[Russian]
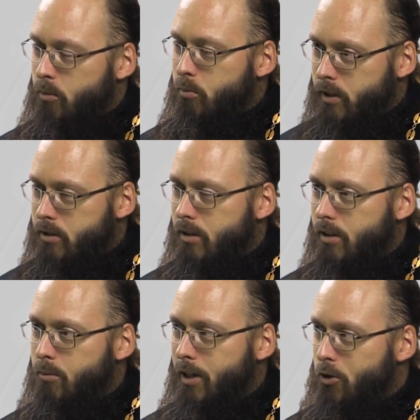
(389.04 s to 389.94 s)

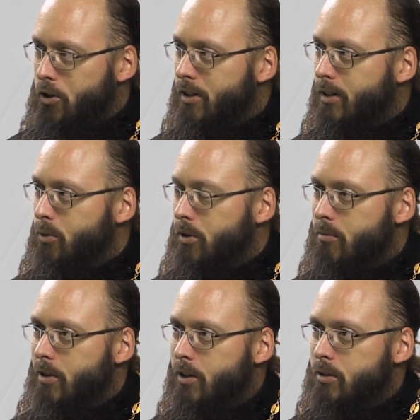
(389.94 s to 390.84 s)
простые батюшки,
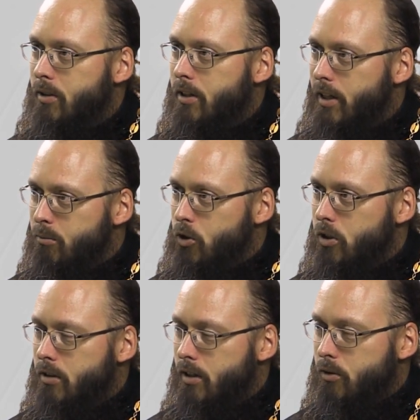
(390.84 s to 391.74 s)
которые имеют свои
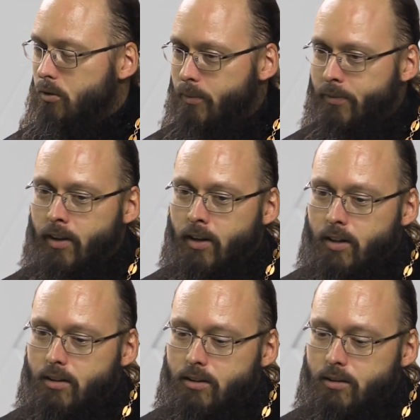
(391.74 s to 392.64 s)
немощи, да, но
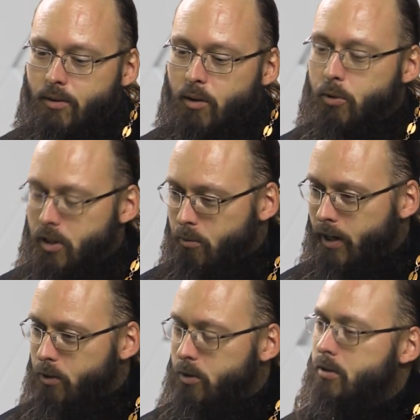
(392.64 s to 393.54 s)
э,
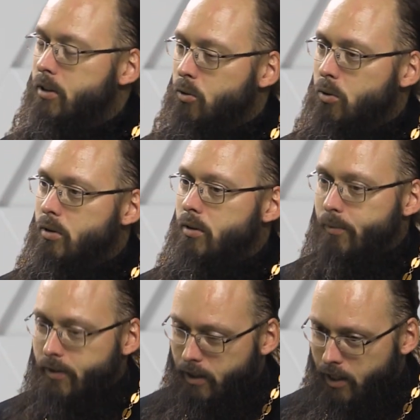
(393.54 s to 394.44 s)
понимают зато
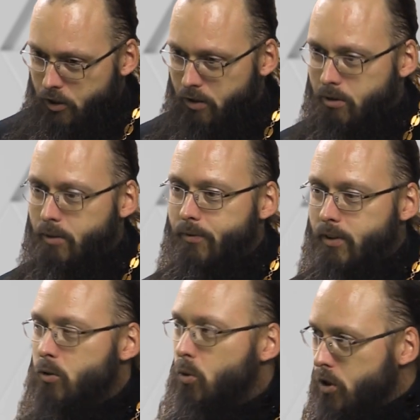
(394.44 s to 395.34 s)
каждого
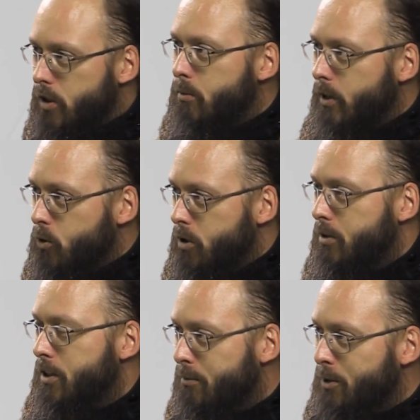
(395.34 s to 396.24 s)
тоже
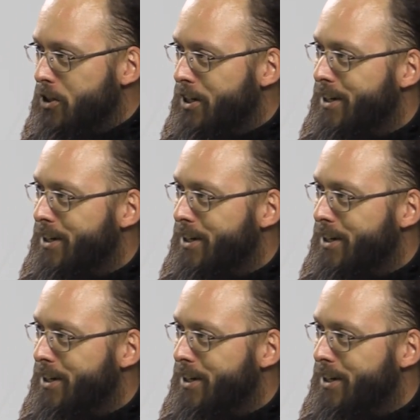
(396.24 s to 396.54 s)
имеющего немощь.